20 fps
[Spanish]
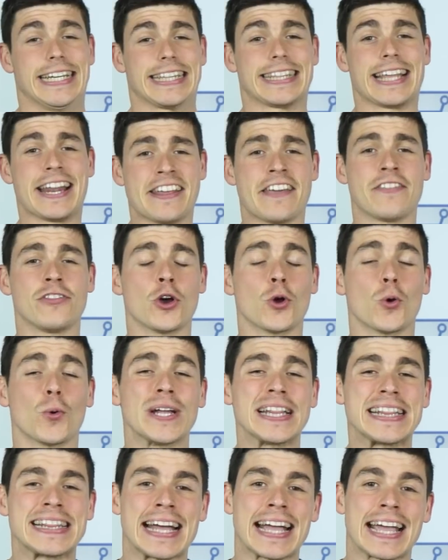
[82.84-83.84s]
Teniendo en
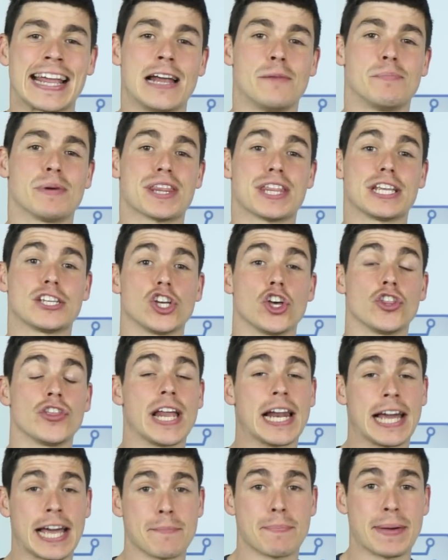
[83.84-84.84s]
cuenta que la precisión
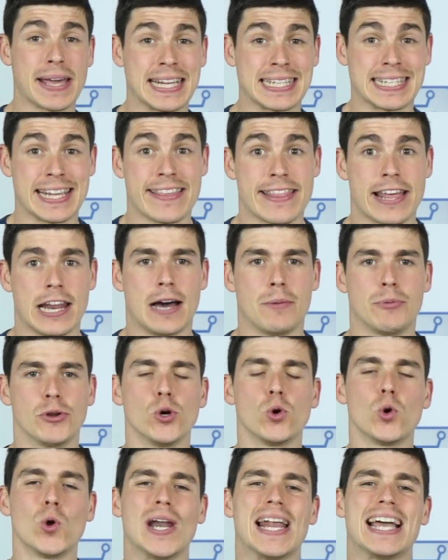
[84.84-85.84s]
del GPS y de la
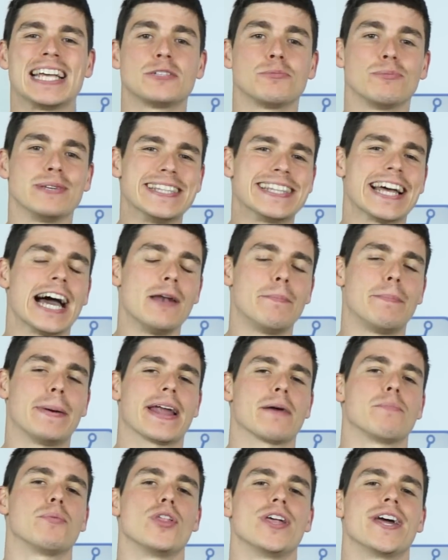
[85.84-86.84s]
brújula es vital
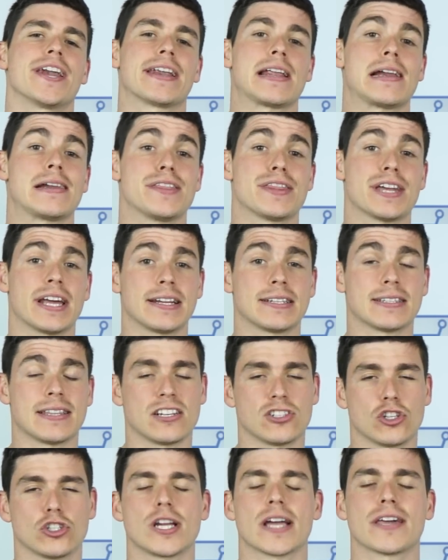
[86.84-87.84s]
para poder realizar
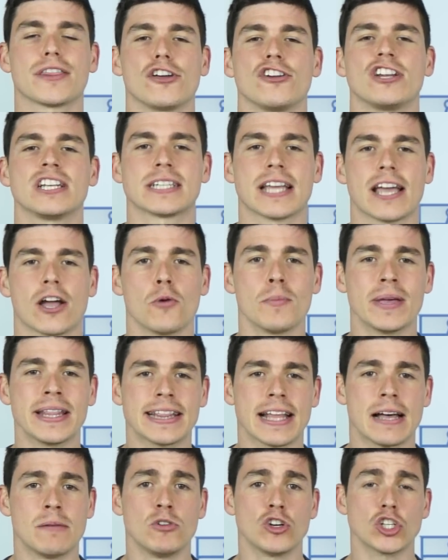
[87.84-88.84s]
estas dos acciones que
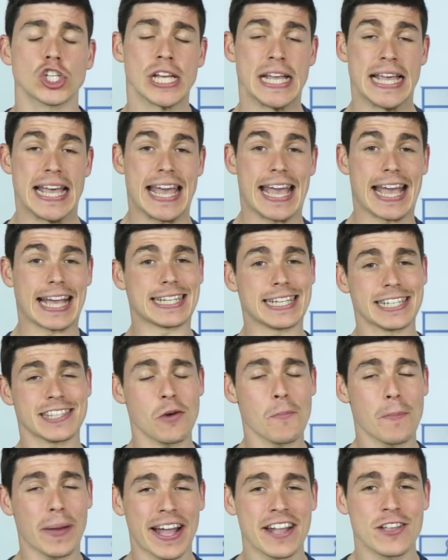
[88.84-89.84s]
comentamos,
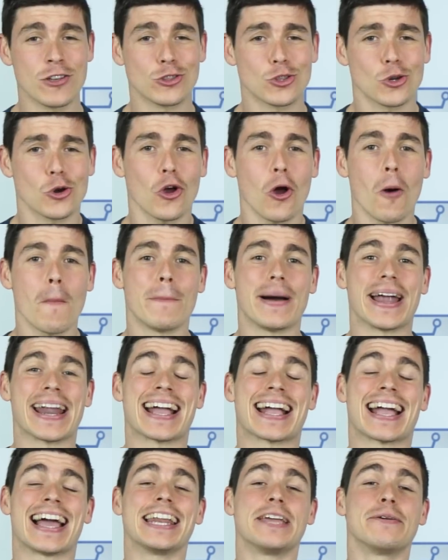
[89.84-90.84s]
existe un pequeño truco
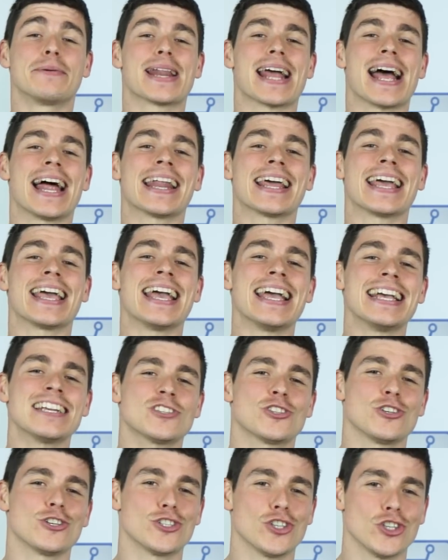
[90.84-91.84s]
para calibrar
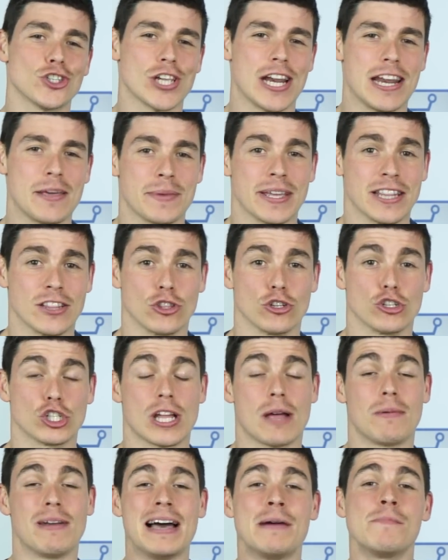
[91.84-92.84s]
estos dos
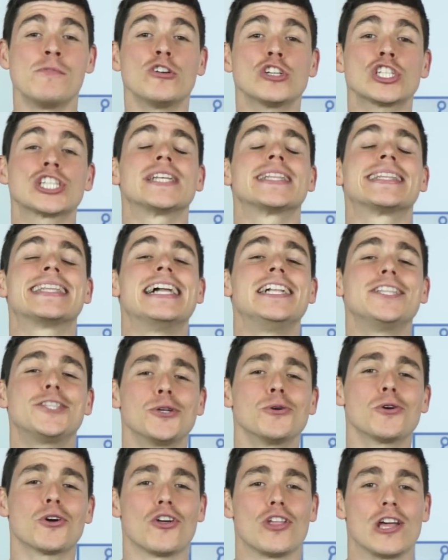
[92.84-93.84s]
elementos. Hablamos del
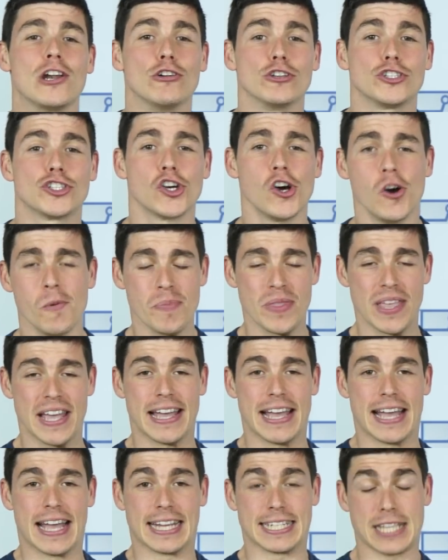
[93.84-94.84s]
truco del 8.
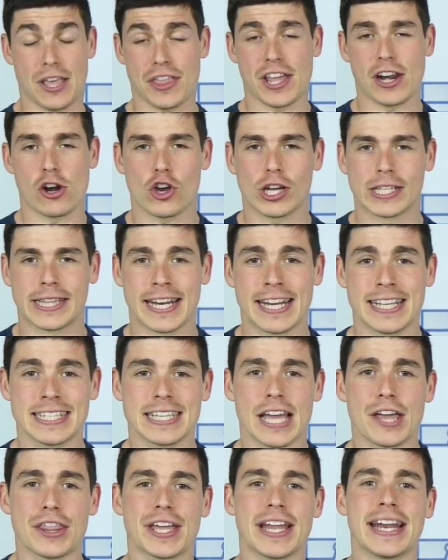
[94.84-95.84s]
Es decir, lo que
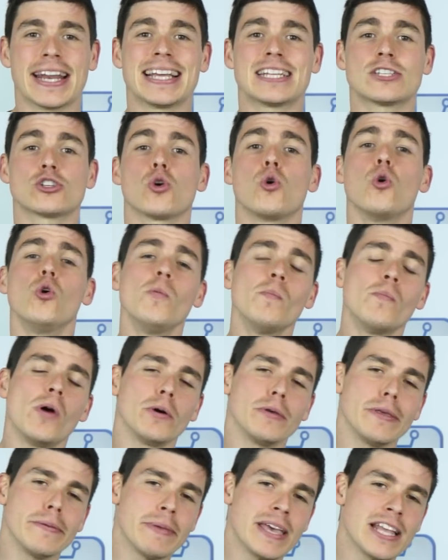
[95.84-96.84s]
tenéis que hacer es un
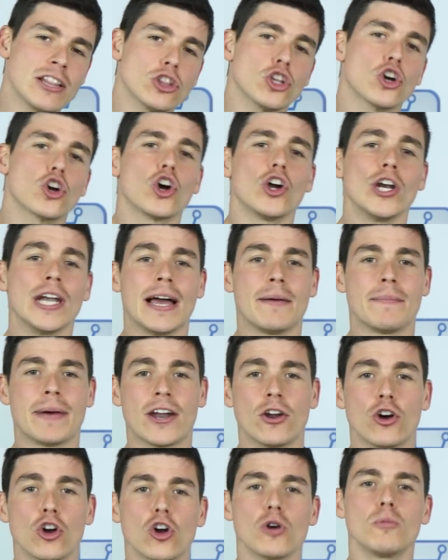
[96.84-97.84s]
movimiento con la
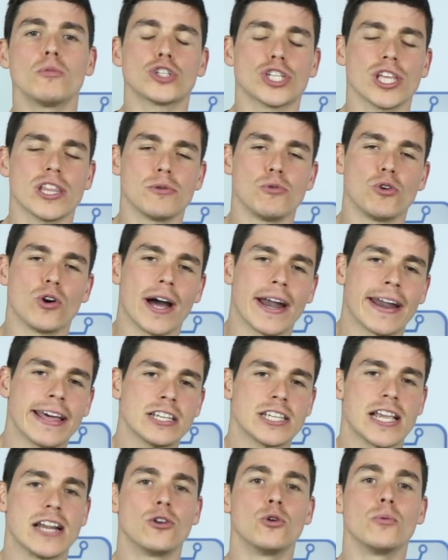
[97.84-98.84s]
mano como si
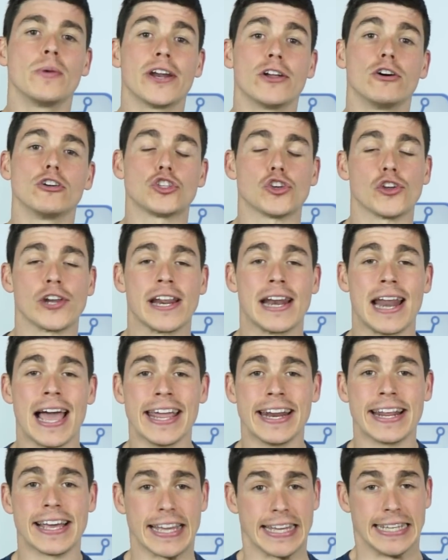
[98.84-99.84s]
dibujarais el número 8 en el
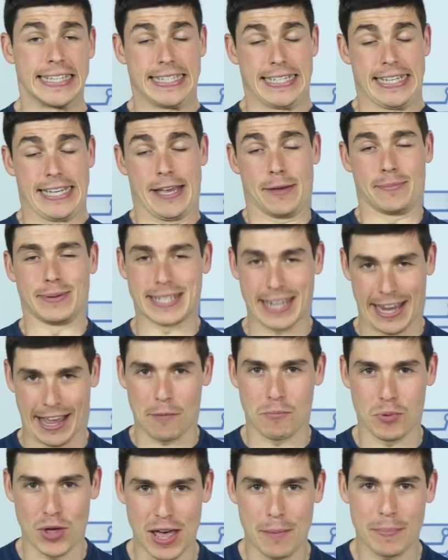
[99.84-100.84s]
aire. Pese a
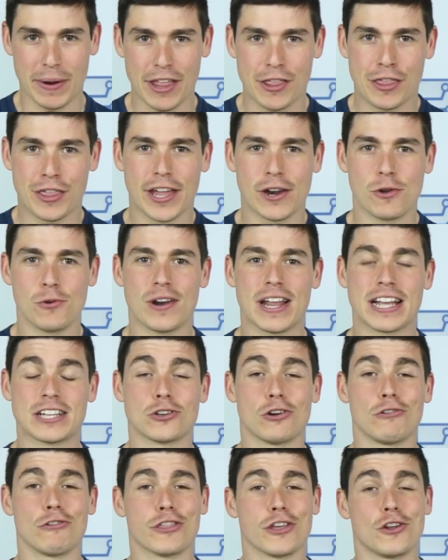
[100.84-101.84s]
que pueda parecer una
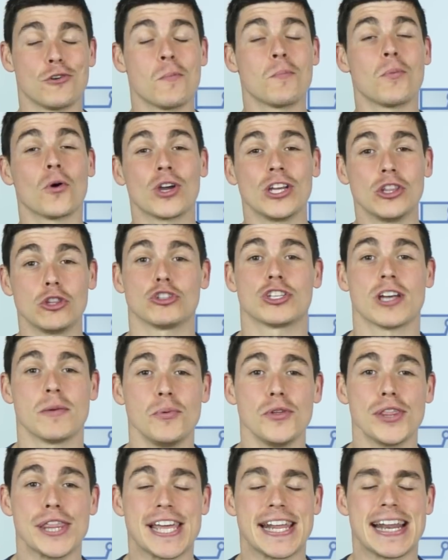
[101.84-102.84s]
solución un poquito
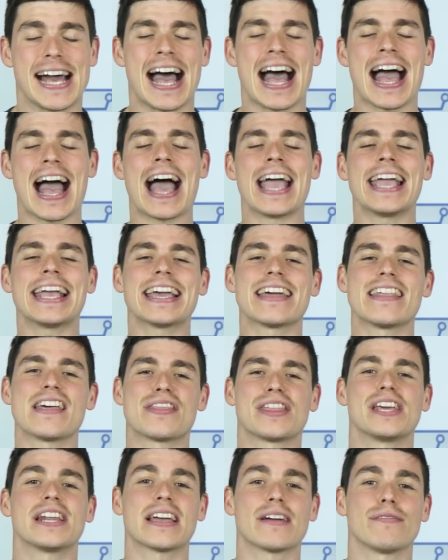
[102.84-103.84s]
chapucera, hay que
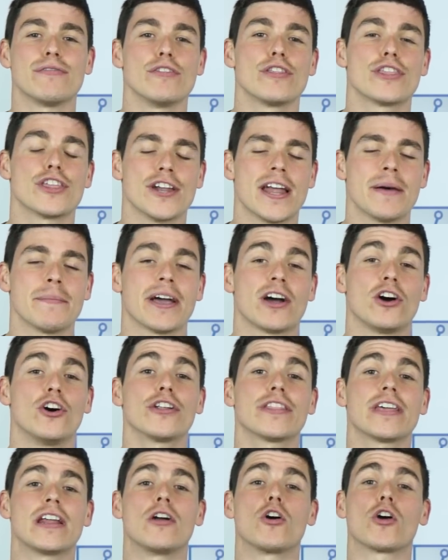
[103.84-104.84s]
decir que funciona
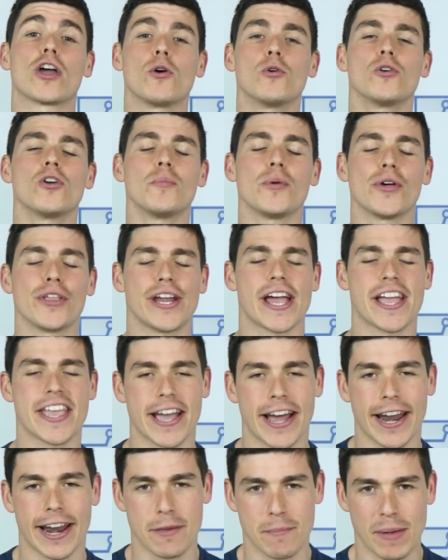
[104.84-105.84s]
mejor de lo que uno podría
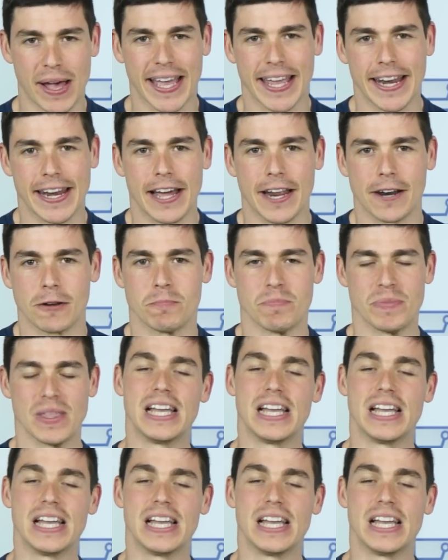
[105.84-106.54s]
llegar a imaginar.